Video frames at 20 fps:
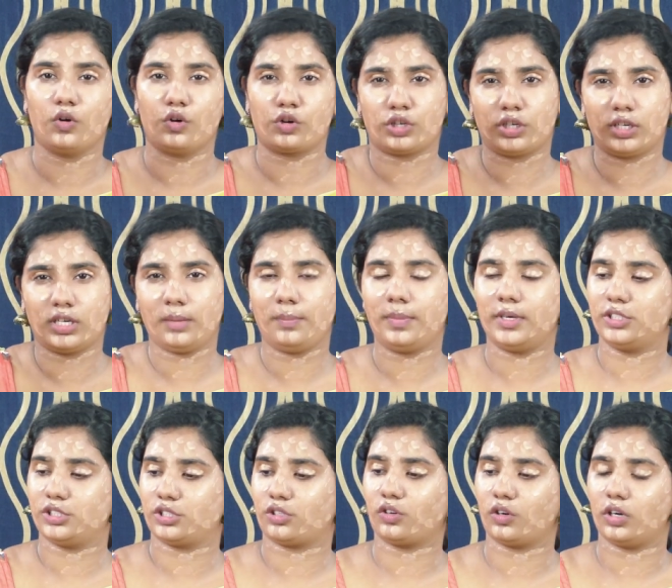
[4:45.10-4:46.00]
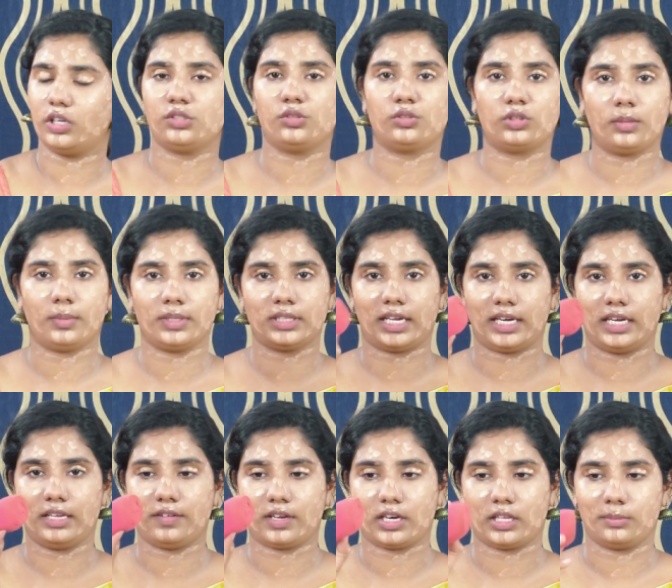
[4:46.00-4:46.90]
ஒட்ட பிழிஞ்சுக்கோங்க சுத்தமாக
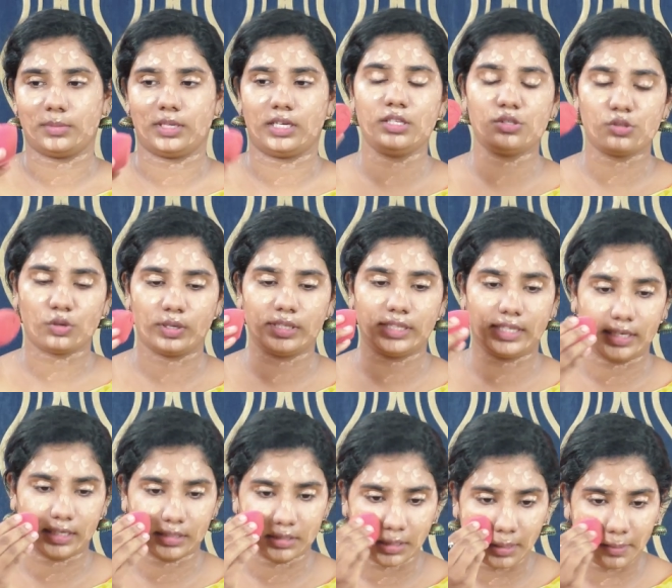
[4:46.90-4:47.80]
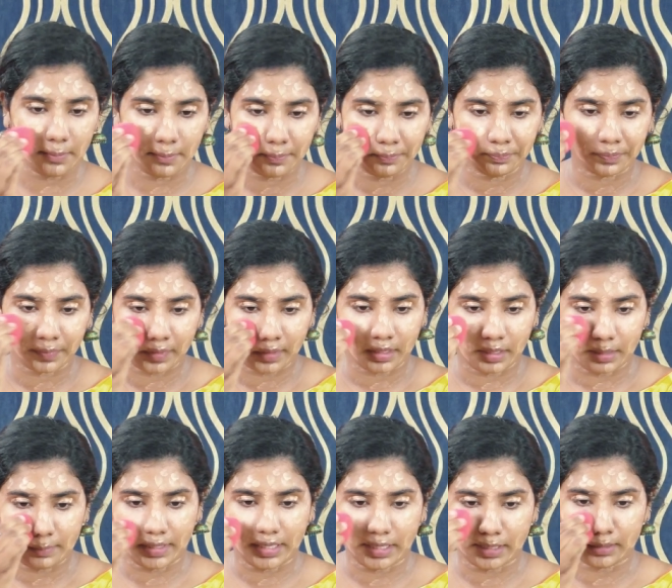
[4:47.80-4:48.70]
தண்ணி வராத மாதிரி ஸோ இதை எடுத்து
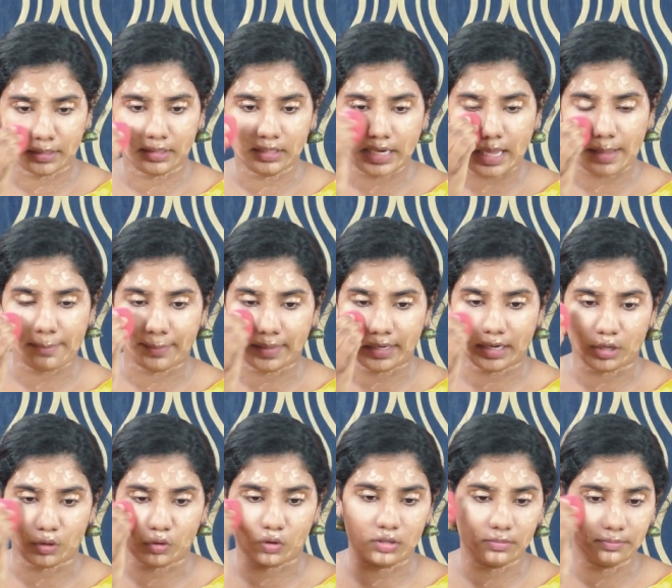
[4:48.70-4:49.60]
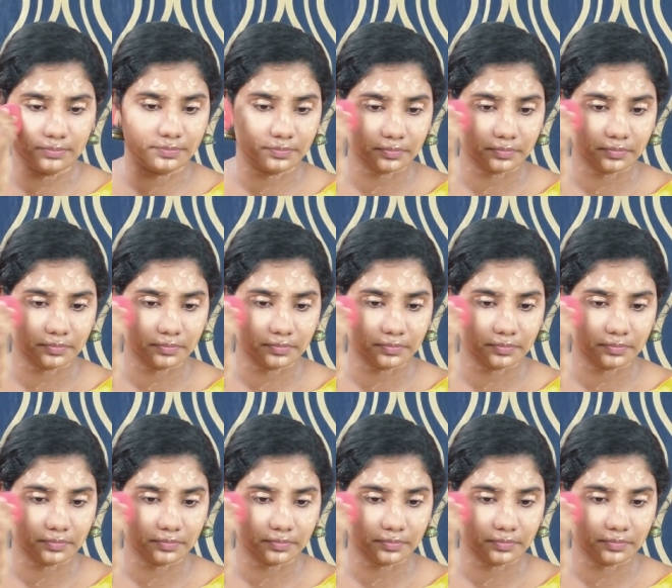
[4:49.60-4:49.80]
இப்படி டேப் பண்ணிக்கோங்க